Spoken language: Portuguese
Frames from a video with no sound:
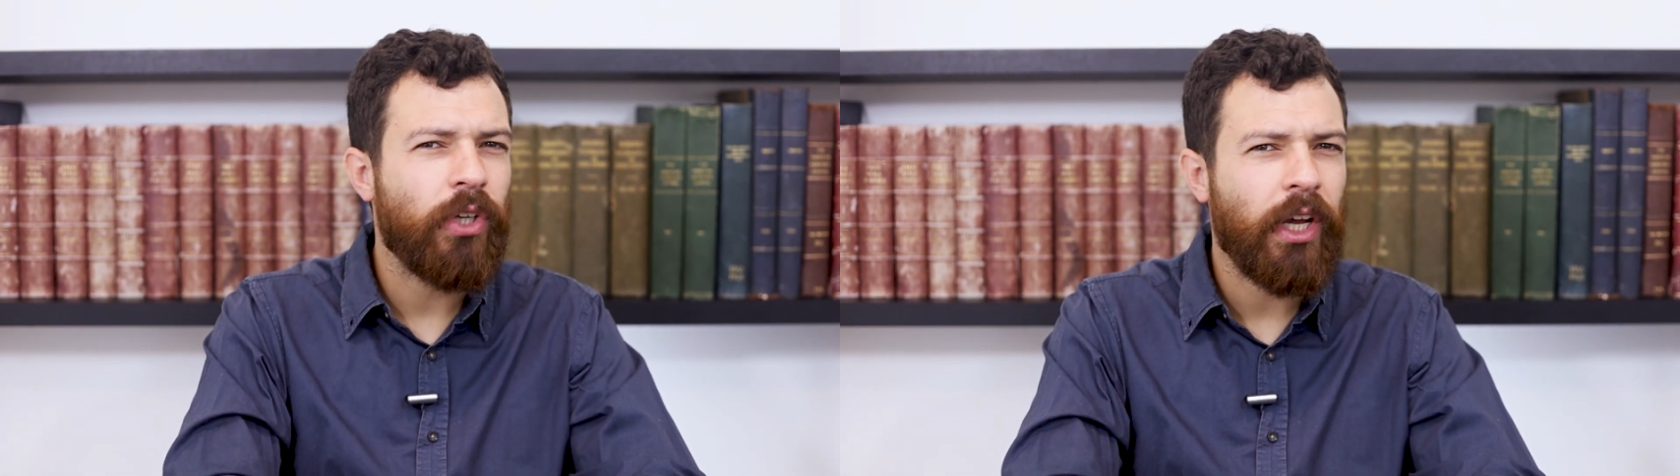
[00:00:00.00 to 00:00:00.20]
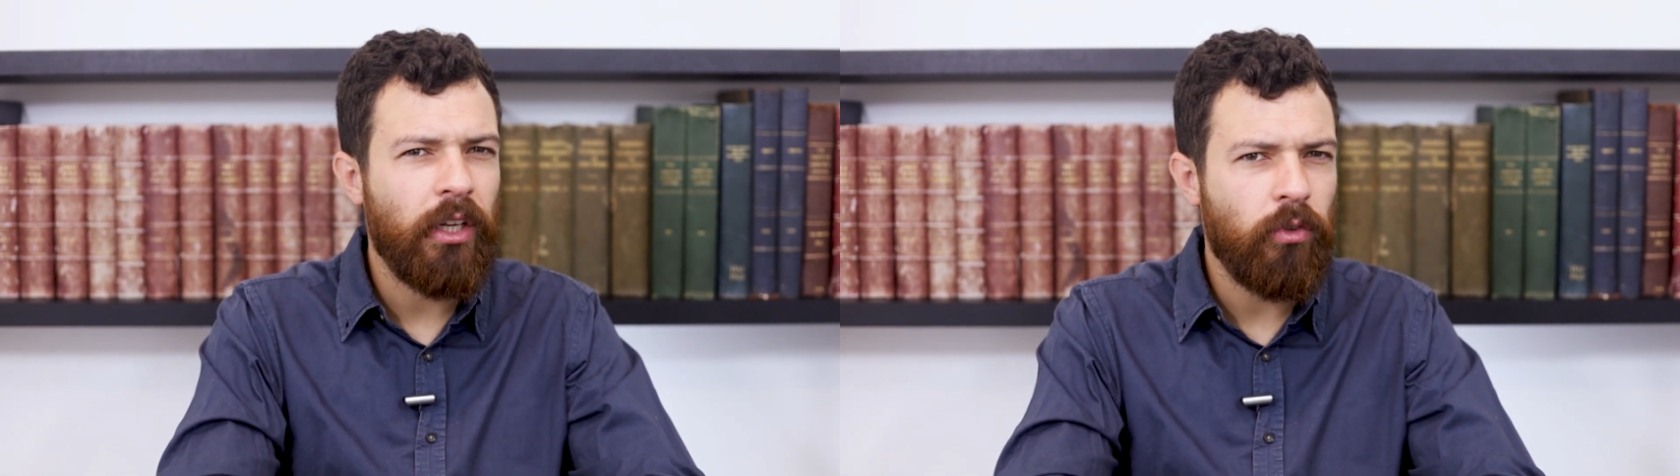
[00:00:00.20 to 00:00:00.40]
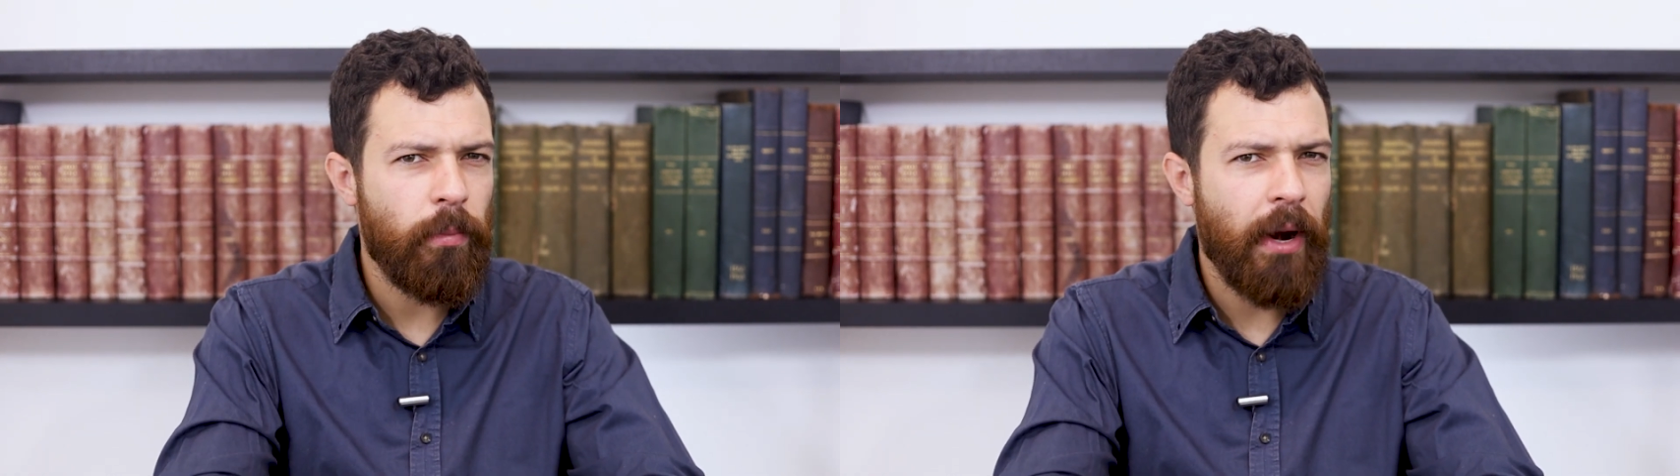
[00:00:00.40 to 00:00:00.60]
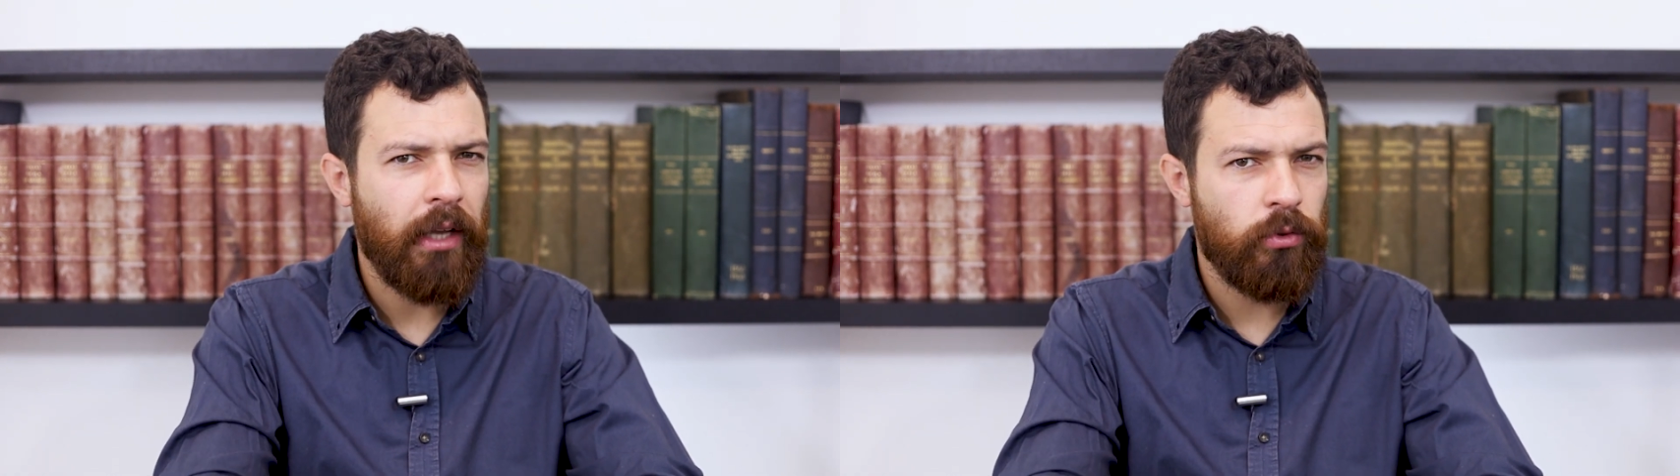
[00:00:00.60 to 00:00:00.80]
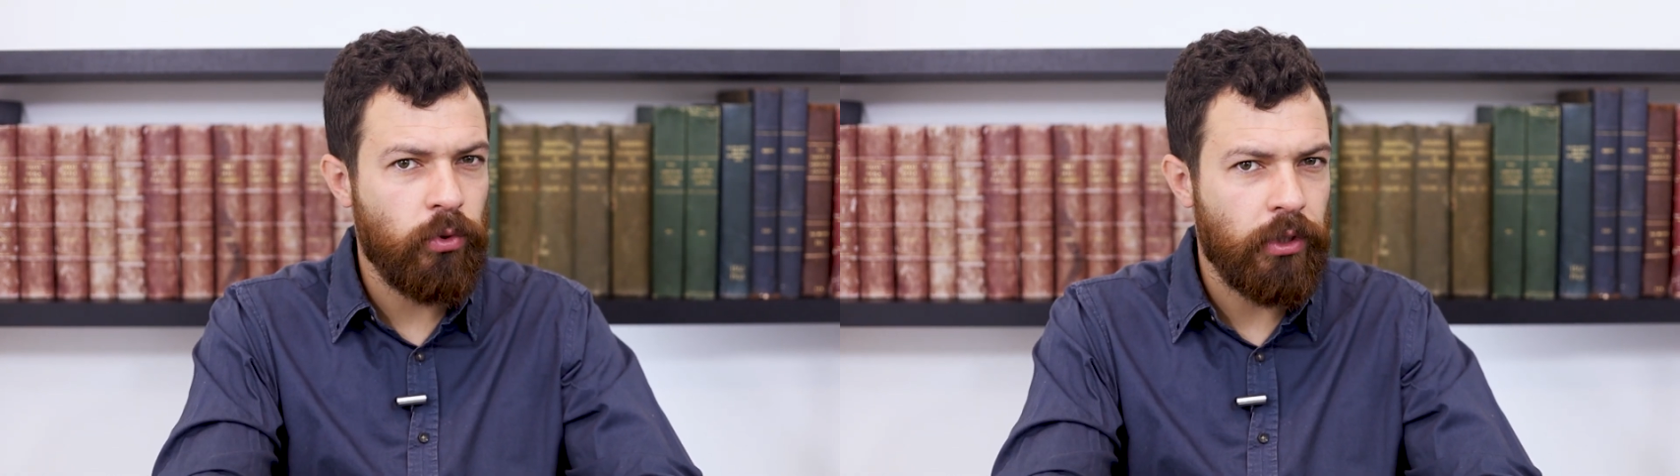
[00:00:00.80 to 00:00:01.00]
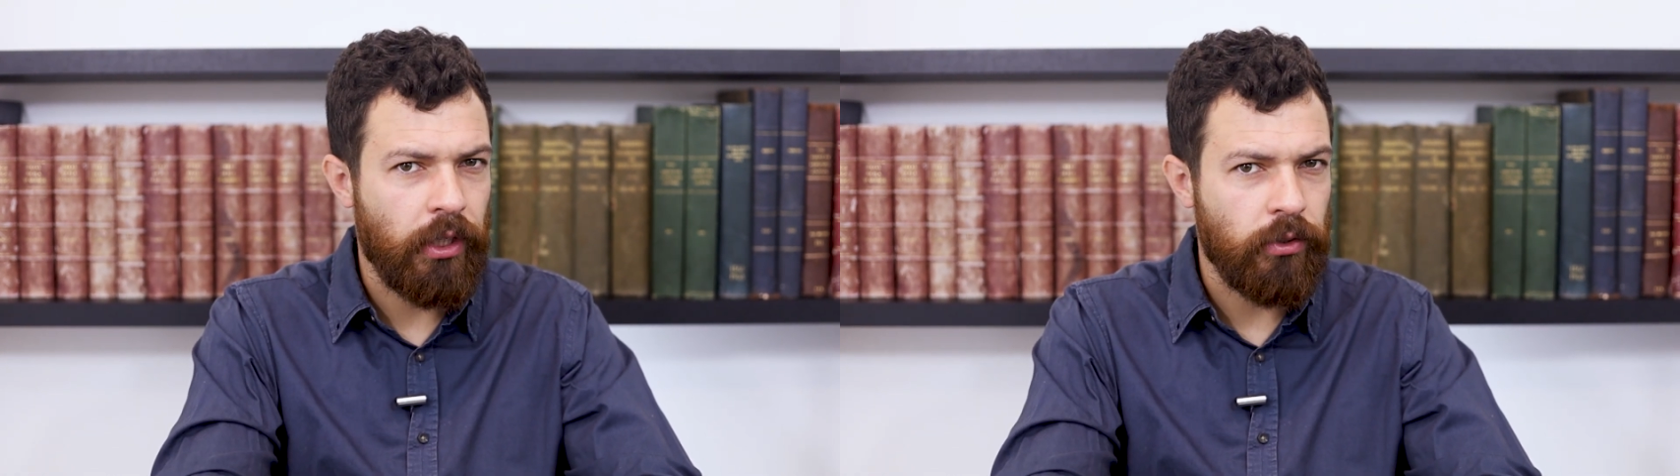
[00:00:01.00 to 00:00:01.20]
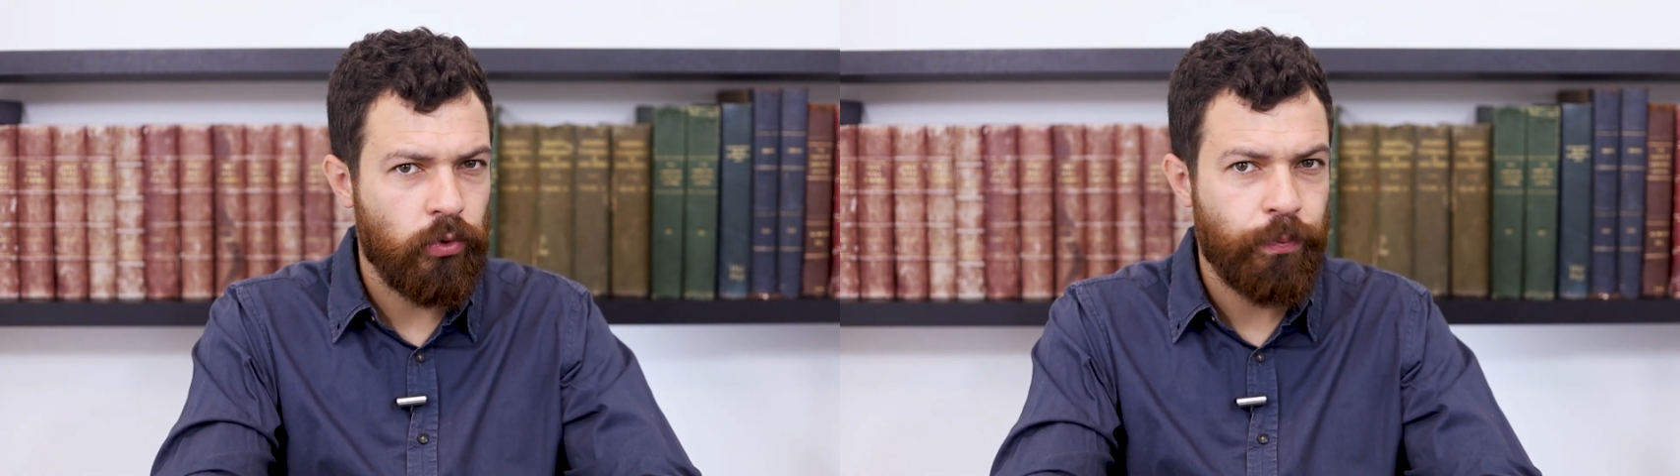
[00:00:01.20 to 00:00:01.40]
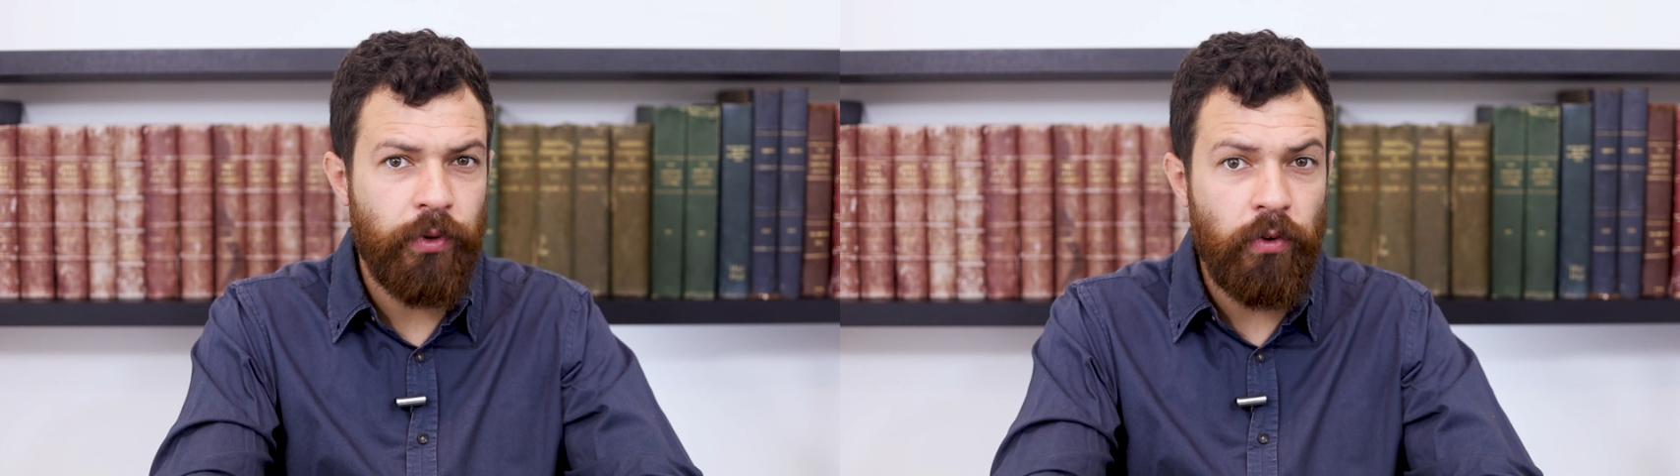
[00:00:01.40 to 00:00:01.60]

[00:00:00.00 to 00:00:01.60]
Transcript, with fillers: redobrados no trânsito.